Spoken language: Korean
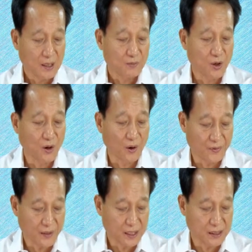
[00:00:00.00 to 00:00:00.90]

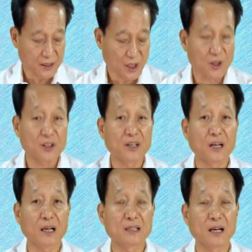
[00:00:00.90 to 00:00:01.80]
물론 그
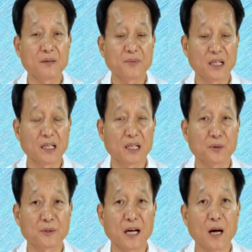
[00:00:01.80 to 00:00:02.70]
청년이라는 사람들이
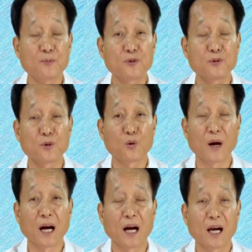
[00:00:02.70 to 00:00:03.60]
또
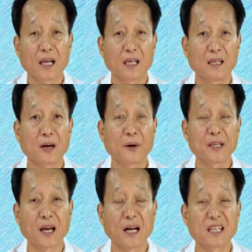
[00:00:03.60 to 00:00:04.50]
사업주들과
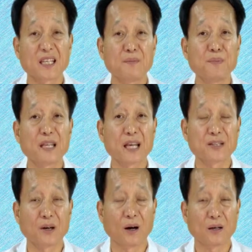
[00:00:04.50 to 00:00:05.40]
이해관계가
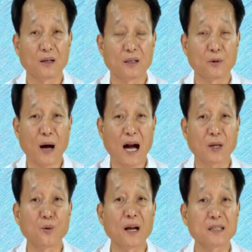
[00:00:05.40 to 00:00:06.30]
긴밀해서 그걸 또
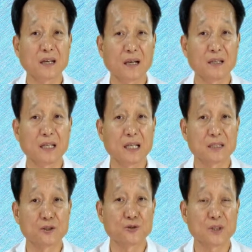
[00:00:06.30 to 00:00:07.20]
악용하는 사례들이
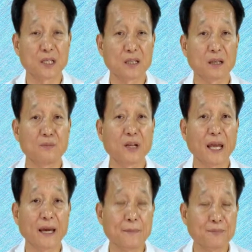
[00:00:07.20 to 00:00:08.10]
있을 수 있기
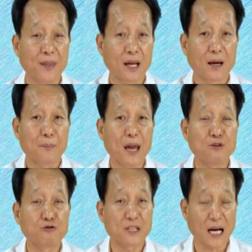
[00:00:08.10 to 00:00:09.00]
때문에
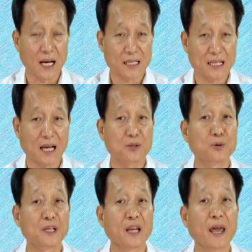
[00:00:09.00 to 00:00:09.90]
배우자,
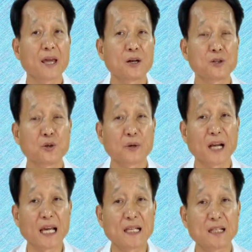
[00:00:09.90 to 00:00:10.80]
사촌 이내의
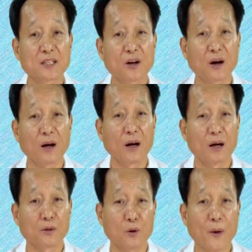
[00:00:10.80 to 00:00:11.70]
혈족이나 인척
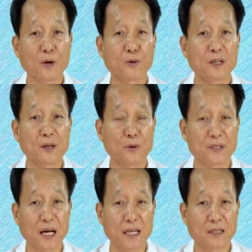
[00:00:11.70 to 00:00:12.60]
또는 외국인
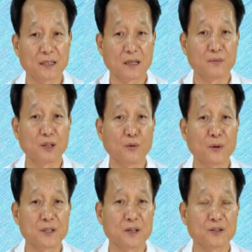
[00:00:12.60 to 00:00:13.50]
근로자 이런 사람들은
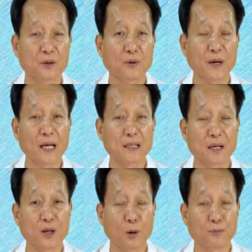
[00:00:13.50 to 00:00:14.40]
원칙적으로
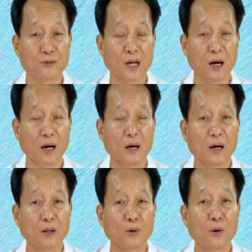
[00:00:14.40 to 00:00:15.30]
해당이 없고요.
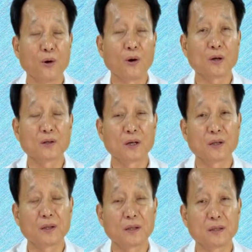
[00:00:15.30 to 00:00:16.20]
또
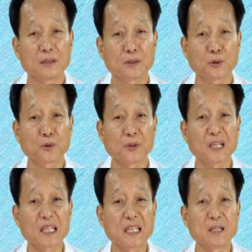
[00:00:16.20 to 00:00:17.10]
그런 그
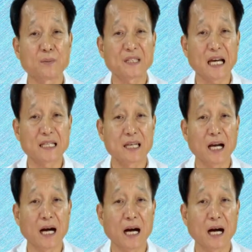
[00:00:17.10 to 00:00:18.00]
소속된 기업
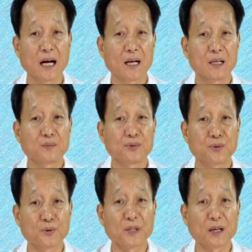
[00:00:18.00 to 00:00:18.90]
자체가
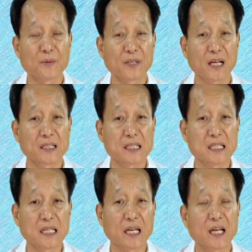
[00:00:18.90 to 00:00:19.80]

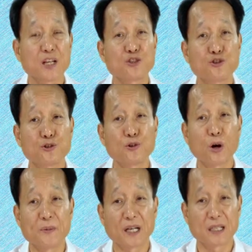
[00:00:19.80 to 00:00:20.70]
부동산업이라든지
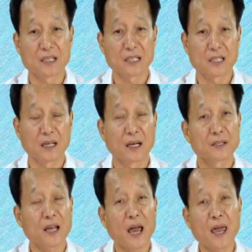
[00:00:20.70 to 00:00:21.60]
주류업이라든지
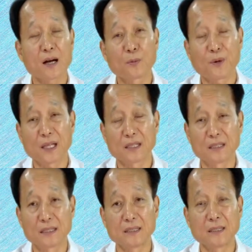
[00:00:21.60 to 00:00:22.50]
사행업
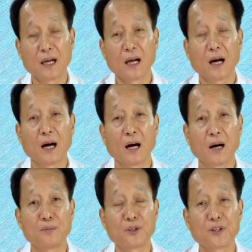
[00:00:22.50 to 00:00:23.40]
같은
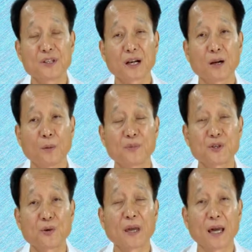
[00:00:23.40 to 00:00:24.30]
아, 불건전한
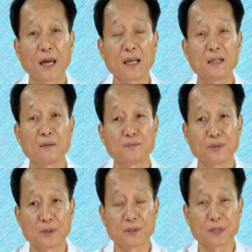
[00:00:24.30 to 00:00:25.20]
업종에
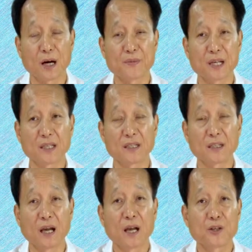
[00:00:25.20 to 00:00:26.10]
있는
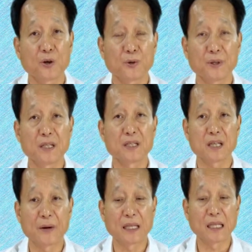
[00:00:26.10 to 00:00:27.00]
사업체들은 적용이
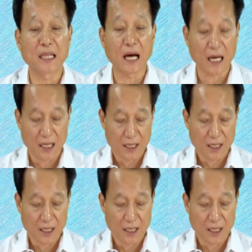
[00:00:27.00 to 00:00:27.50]
제외된다.